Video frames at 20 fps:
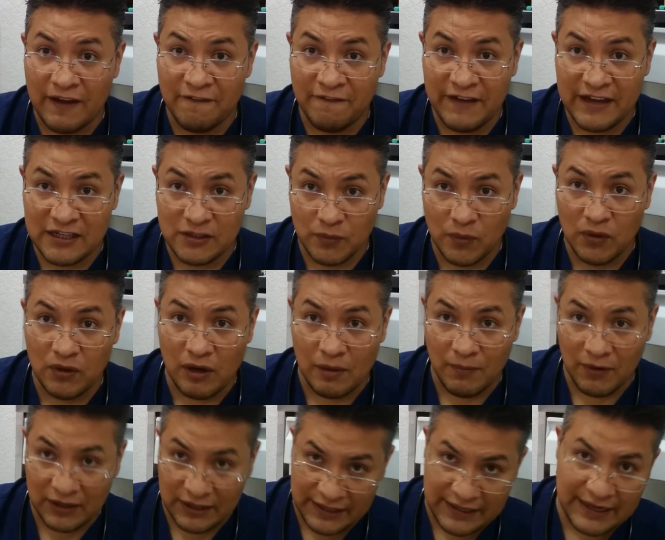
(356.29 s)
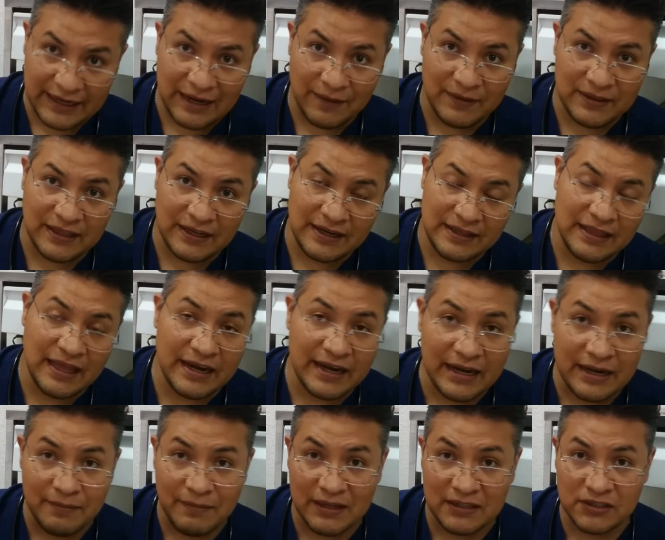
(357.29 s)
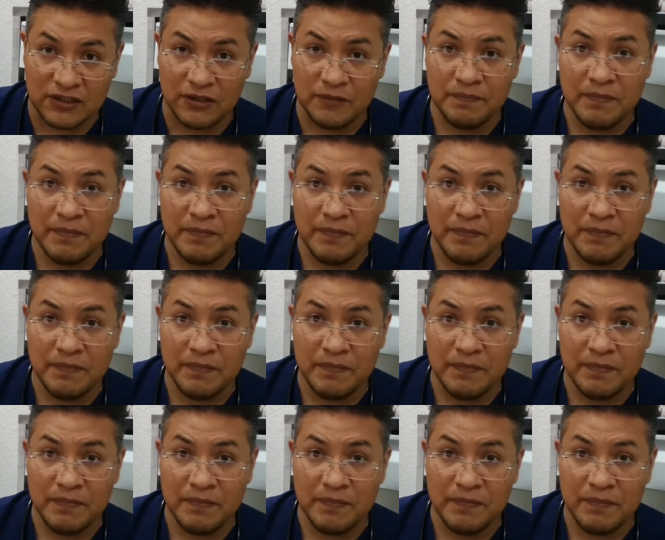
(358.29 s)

en Facebook como Clínica Veterinaria Animal